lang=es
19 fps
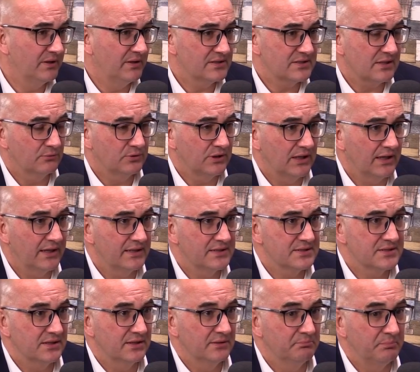medidas
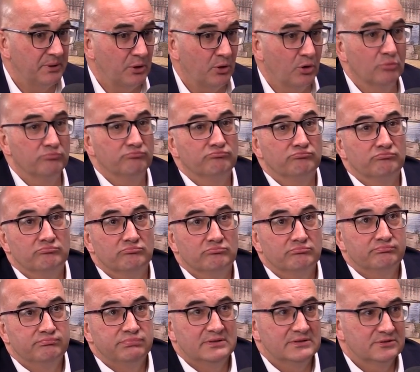cautelares, eh, pero mm,
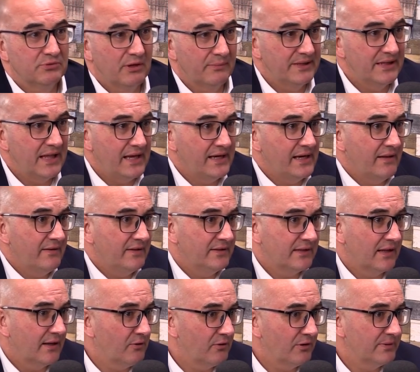es una medida
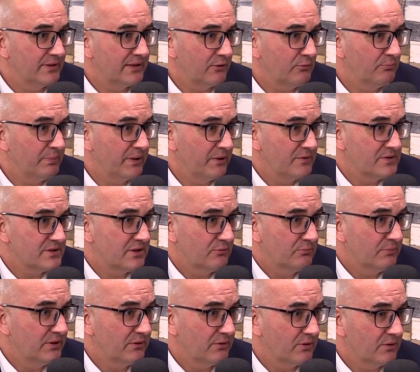inédita lo de vetar a un periodista en
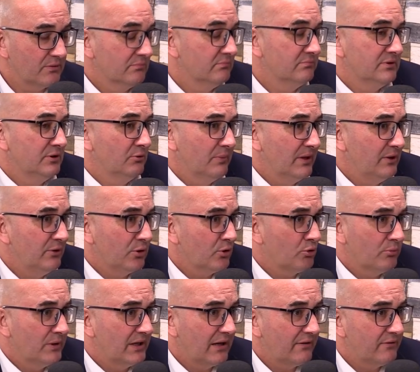un medio de, un medio de
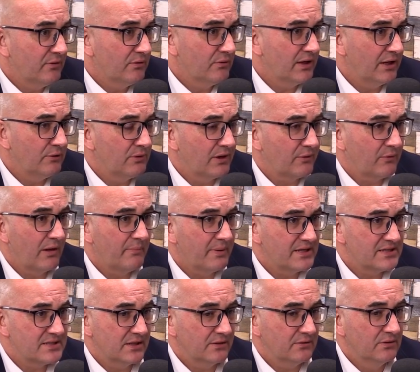comunicación en una rueda de
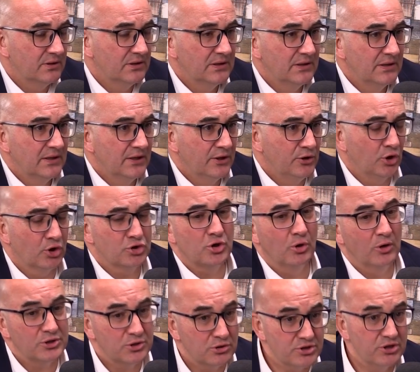prensa, ¿no? Increíble. No
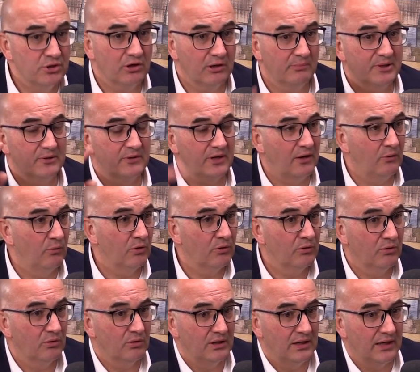solo eso, sino que, perdona,
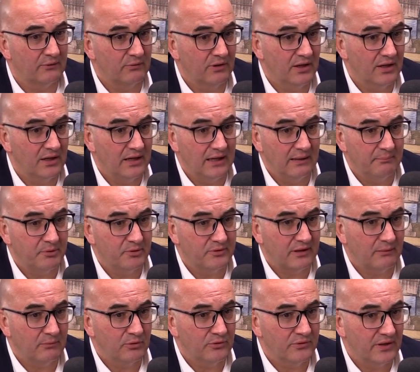luego la, rueda, la
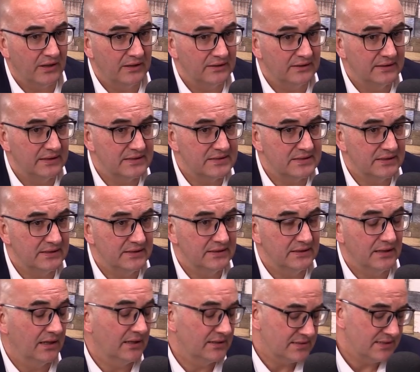portavoz al día siguiente
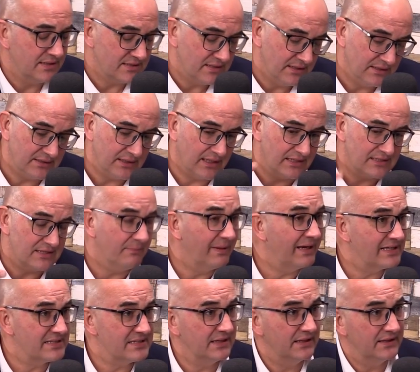al día siguiente, a la
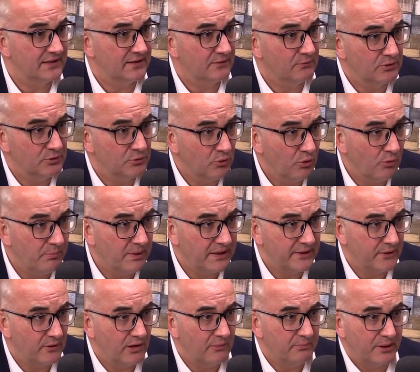semana siguiente, cuando un
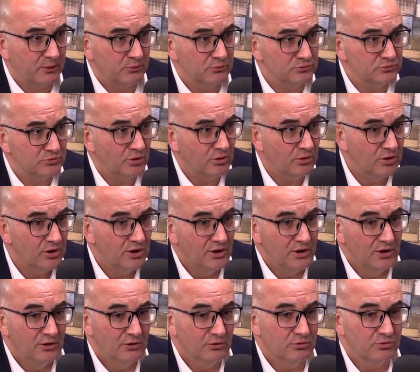compañero le preguntó,
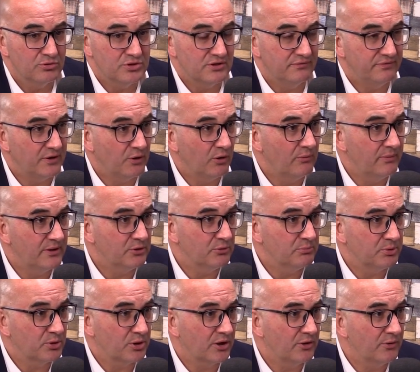justificó el
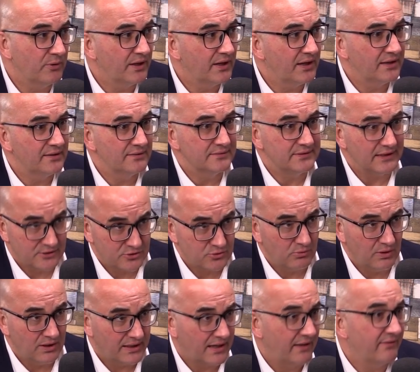veto porque yo era
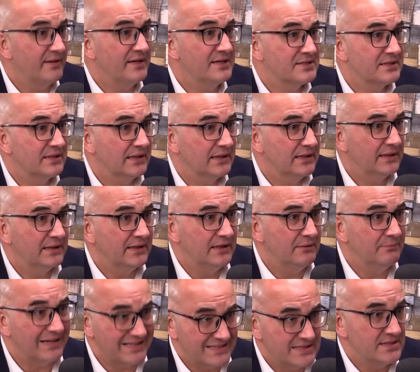textual racista
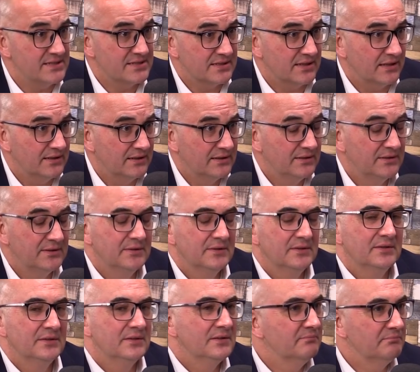y machista
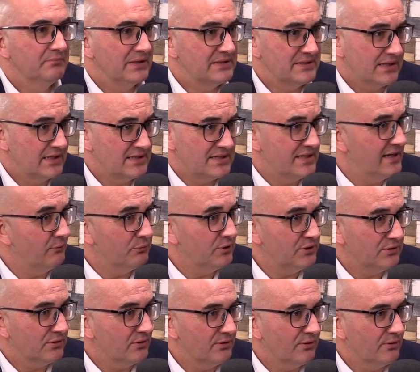es,
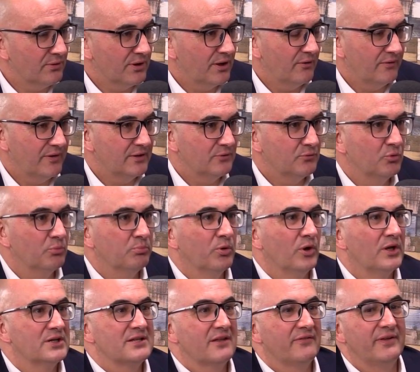inaudito, ¿no? Quiero decir, tú
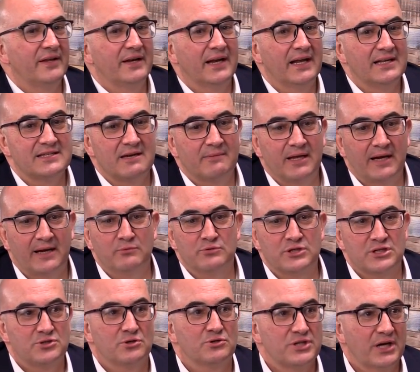puedes decir que el Xavier
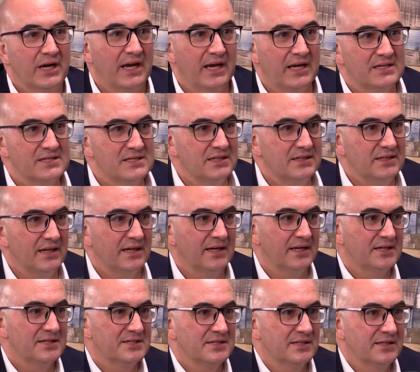Rius es no sé qué si
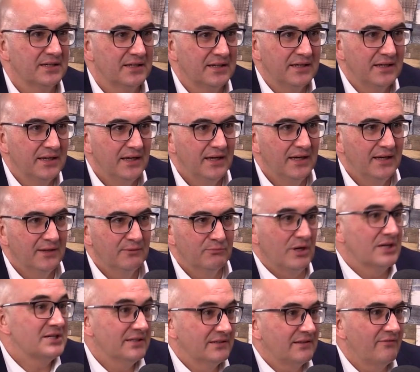tienes eh,
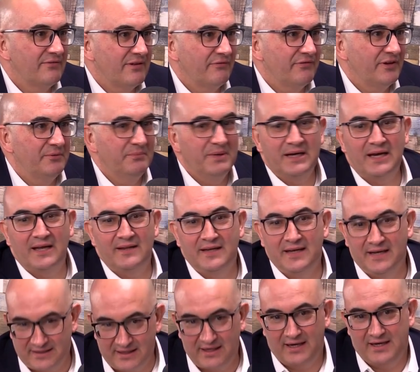una sentencia firme que
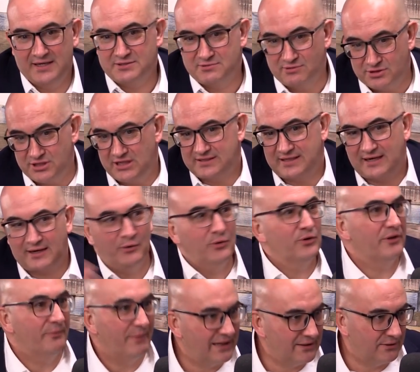diga que es, no sé,
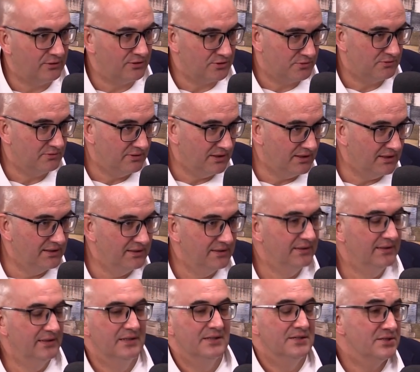atracador de bancos. ¿eh?
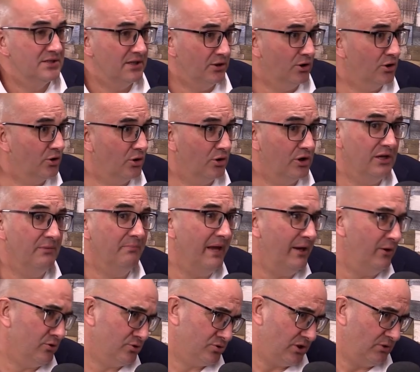Si no, no, y
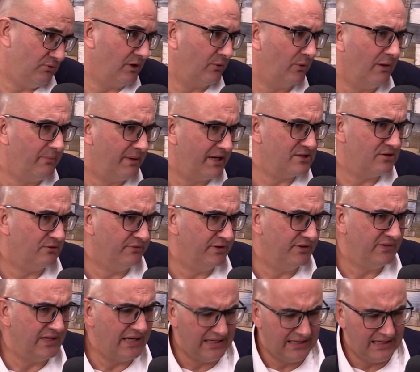menos en una rueda de prensa
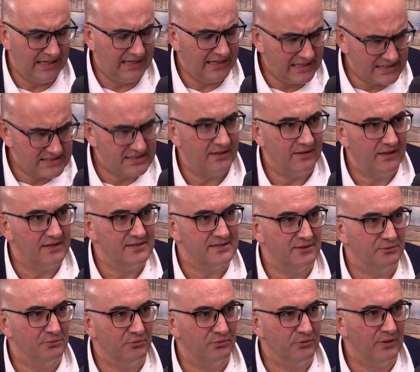oficial en la sede
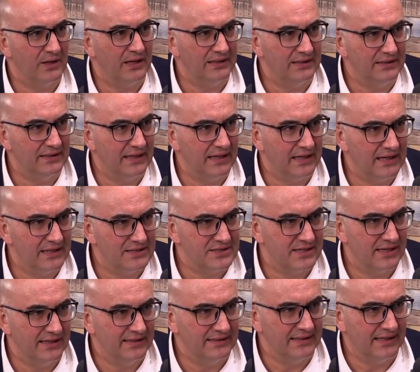institucional de la
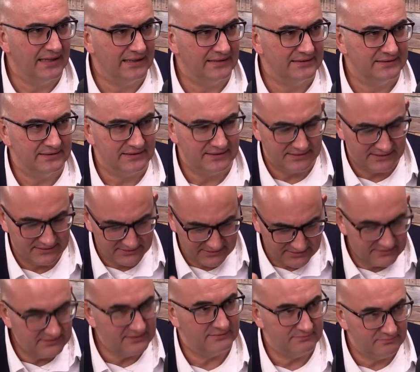Generalitat.
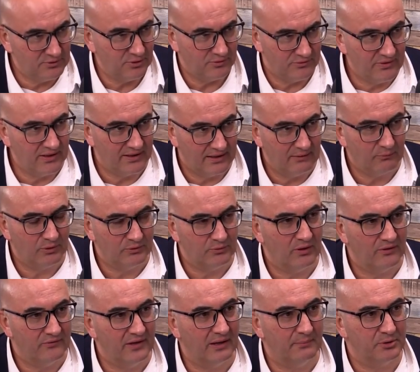Eh, mm. lo dice, cuando
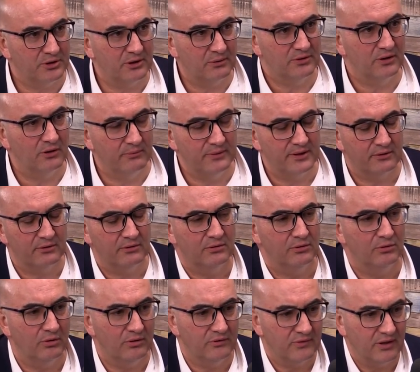lo dice el portavoz del gobierno,
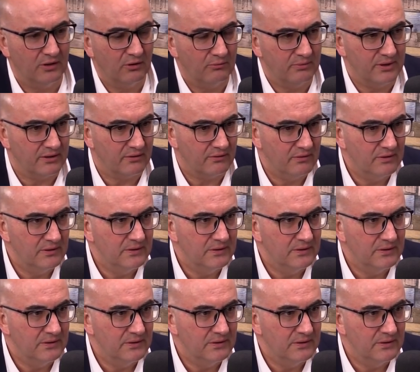lo dice el gobierno.